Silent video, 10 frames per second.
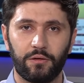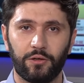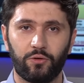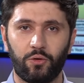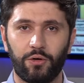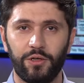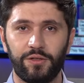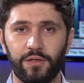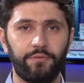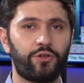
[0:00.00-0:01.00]

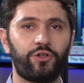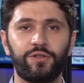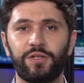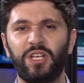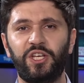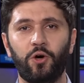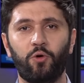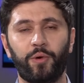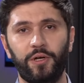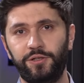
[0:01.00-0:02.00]
который завершился
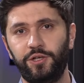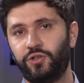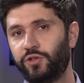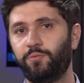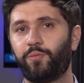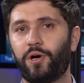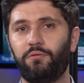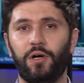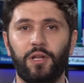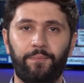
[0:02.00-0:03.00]
геополитическим
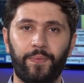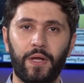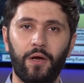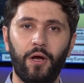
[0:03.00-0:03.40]
провалом.